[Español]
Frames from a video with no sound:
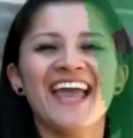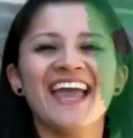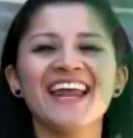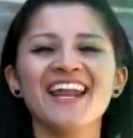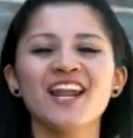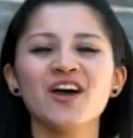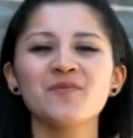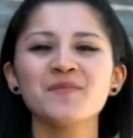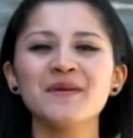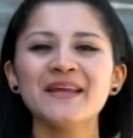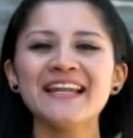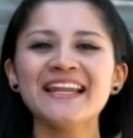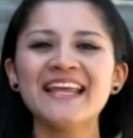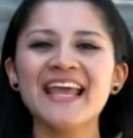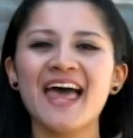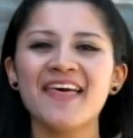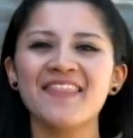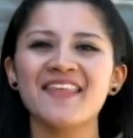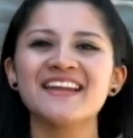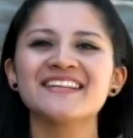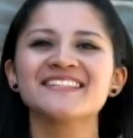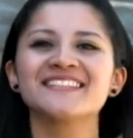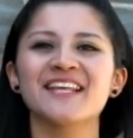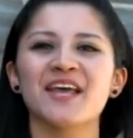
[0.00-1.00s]
En la
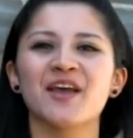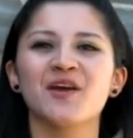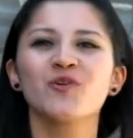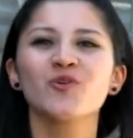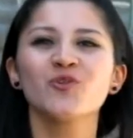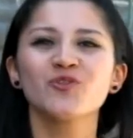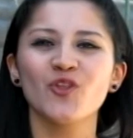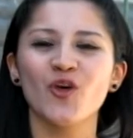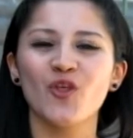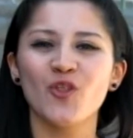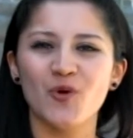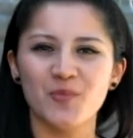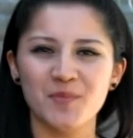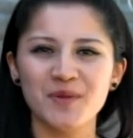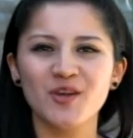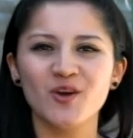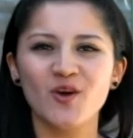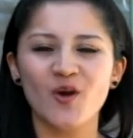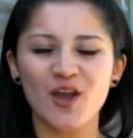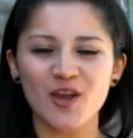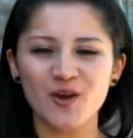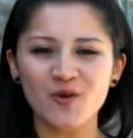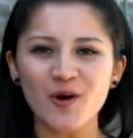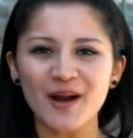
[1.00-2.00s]
homilía del segundo
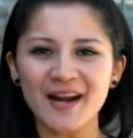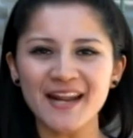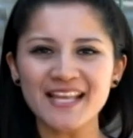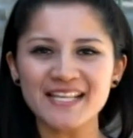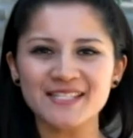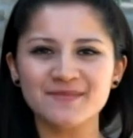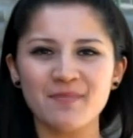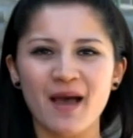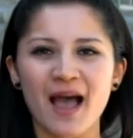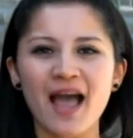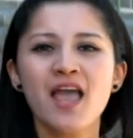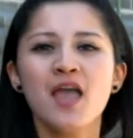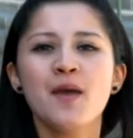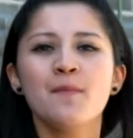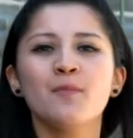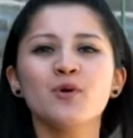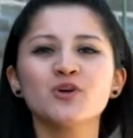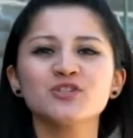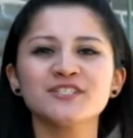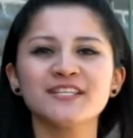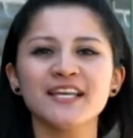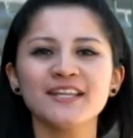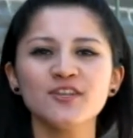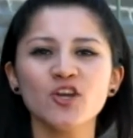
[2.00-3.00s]
domingo de Cuaresma,
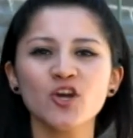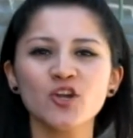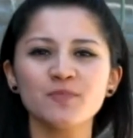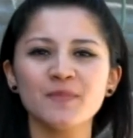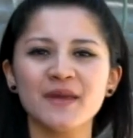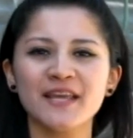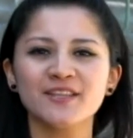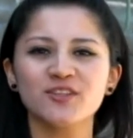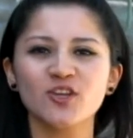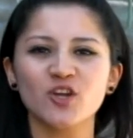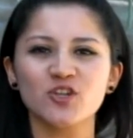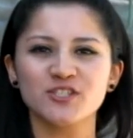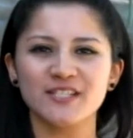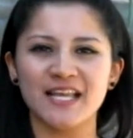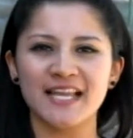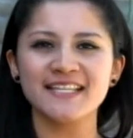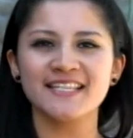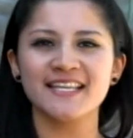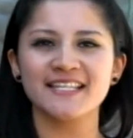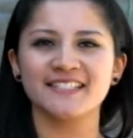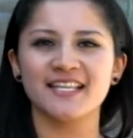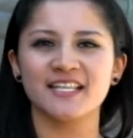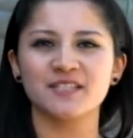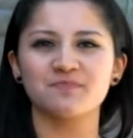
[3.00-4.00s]
Monseñor Víctor
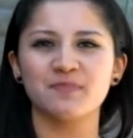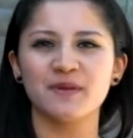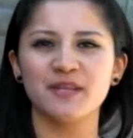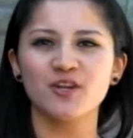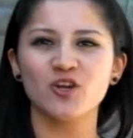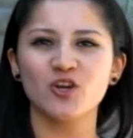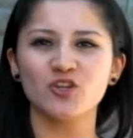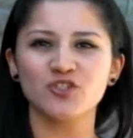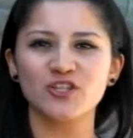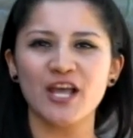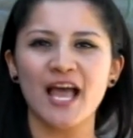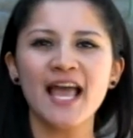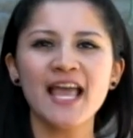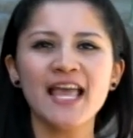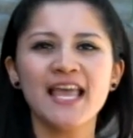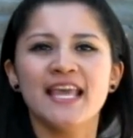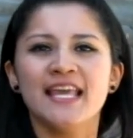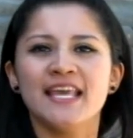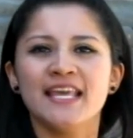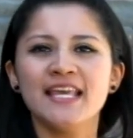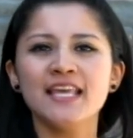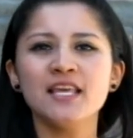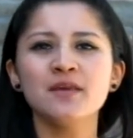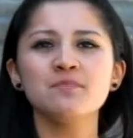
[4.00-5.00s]
Sánchez Espinosa
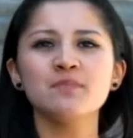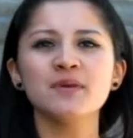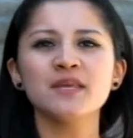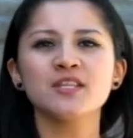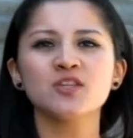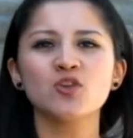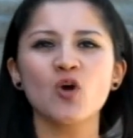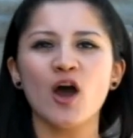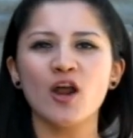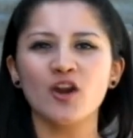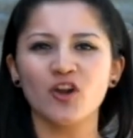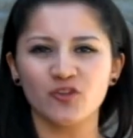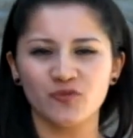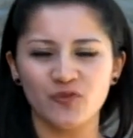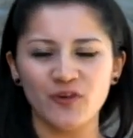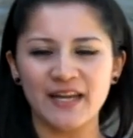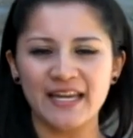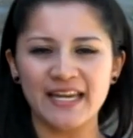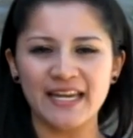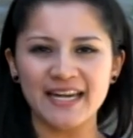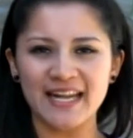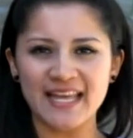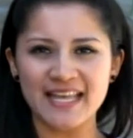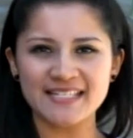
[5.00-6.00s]
invitó a los
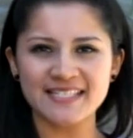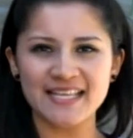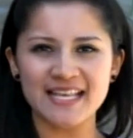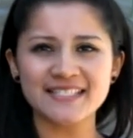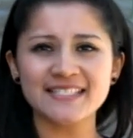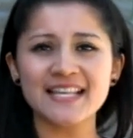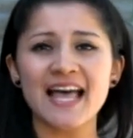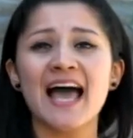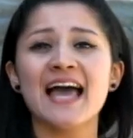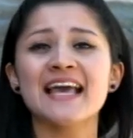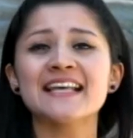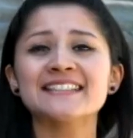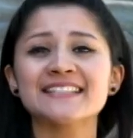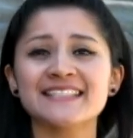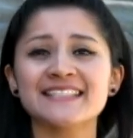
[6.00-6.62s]
ferigreses a